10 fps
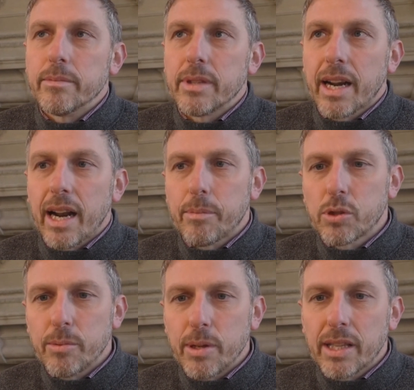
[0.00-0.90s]
darà la
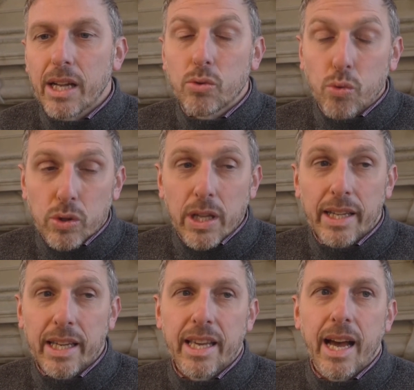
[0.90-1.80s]
possibilità a tutti,
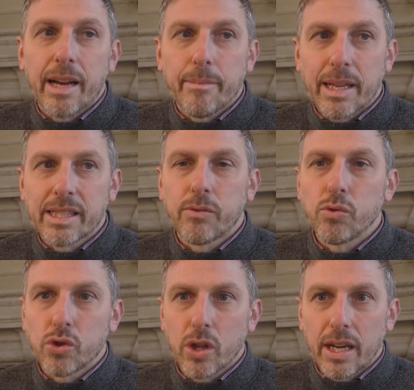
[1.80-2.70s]
anche chi ha bassa
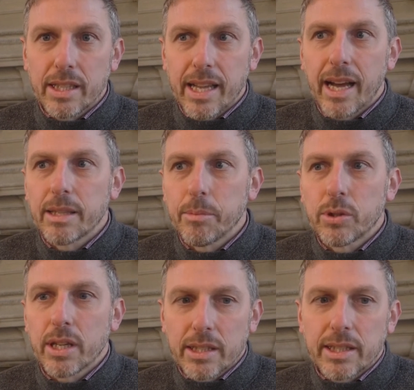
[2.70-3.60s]
funzionalità, di
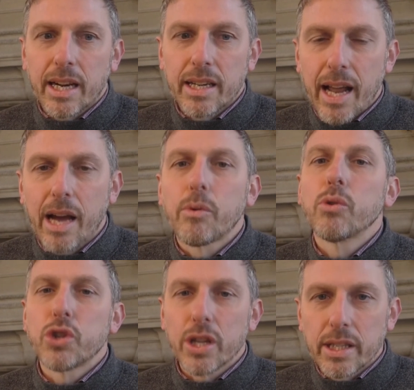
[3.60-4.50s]
poter entrare in acqua e
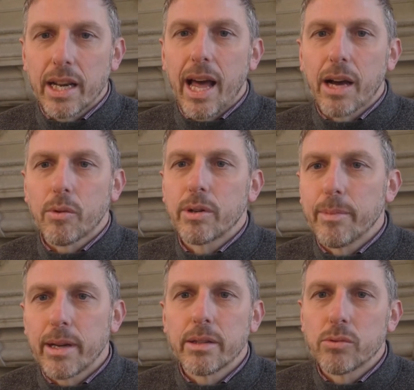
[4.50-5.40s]
uscire dall'acqua in,
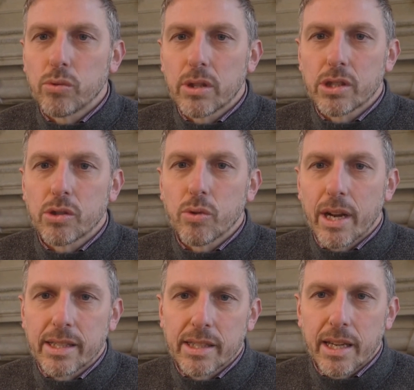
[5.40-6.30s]
in, tutta
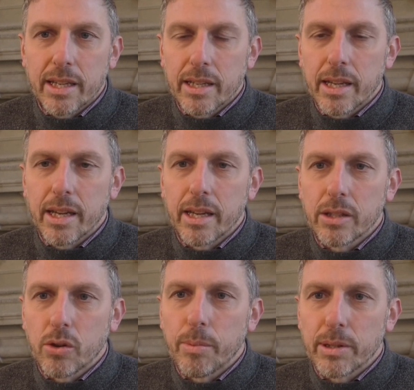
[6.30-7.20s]
sicurezza e in, eh, in
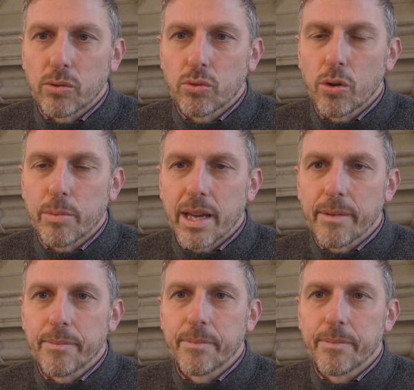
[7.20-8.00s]
completa autonomia.